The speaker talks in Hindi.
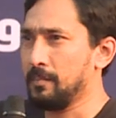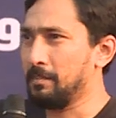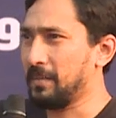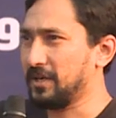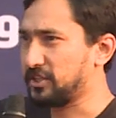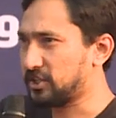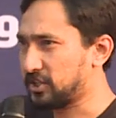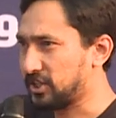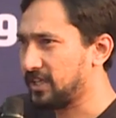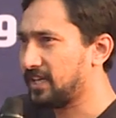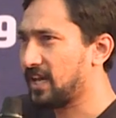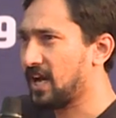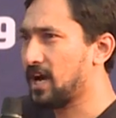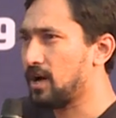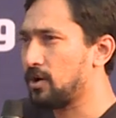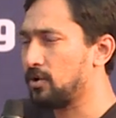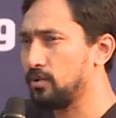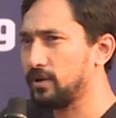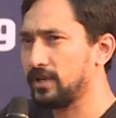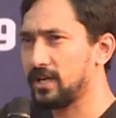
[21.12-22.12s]
मैं शिया
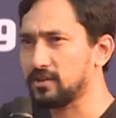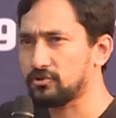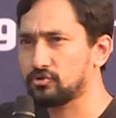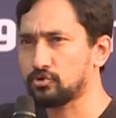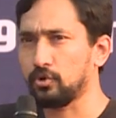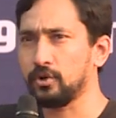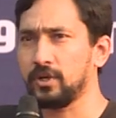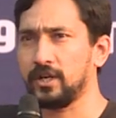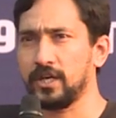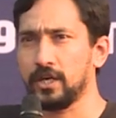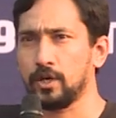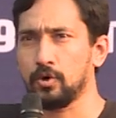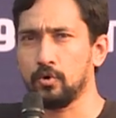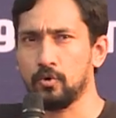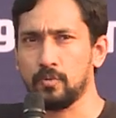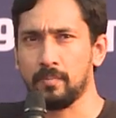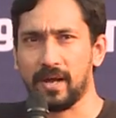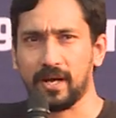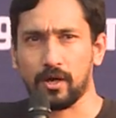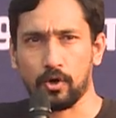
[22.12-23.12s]
हूँ या सुन्नी
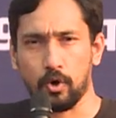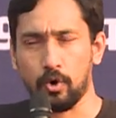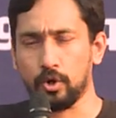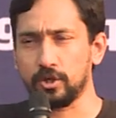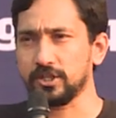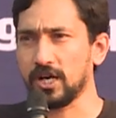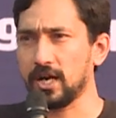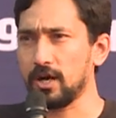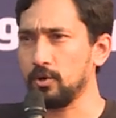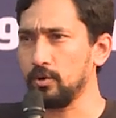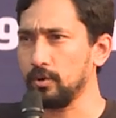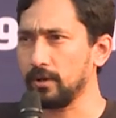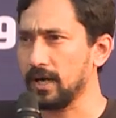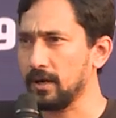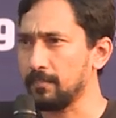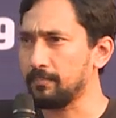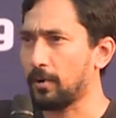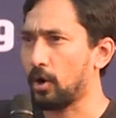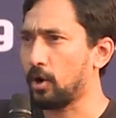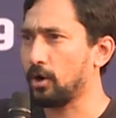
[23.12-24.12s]
हूँ मैं खोजा हूँ या
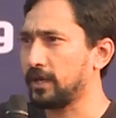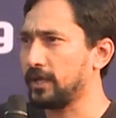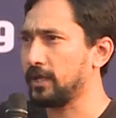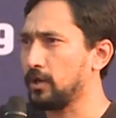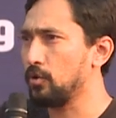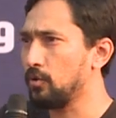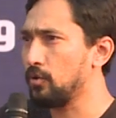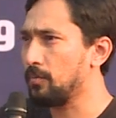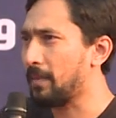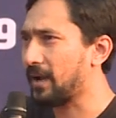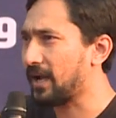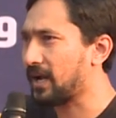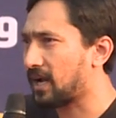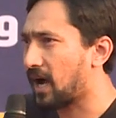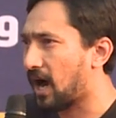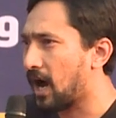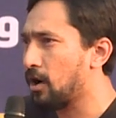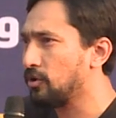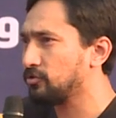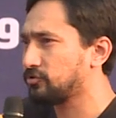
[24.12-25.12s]
बहरी हूँ मैं
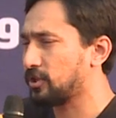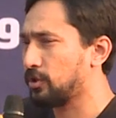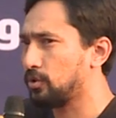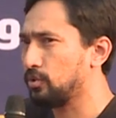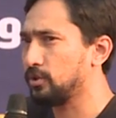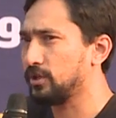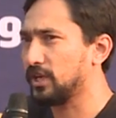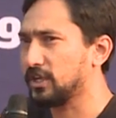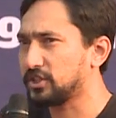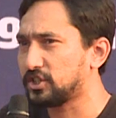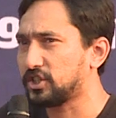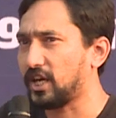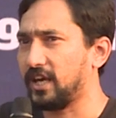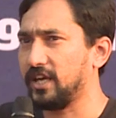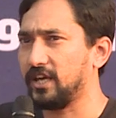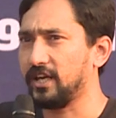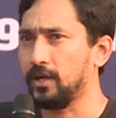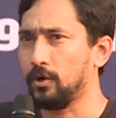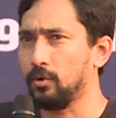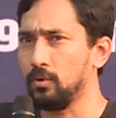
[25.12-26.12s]
गांव से हूँ या
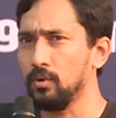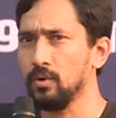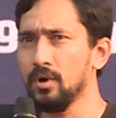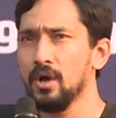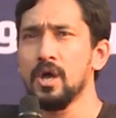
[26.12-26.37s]
शहरी हूँ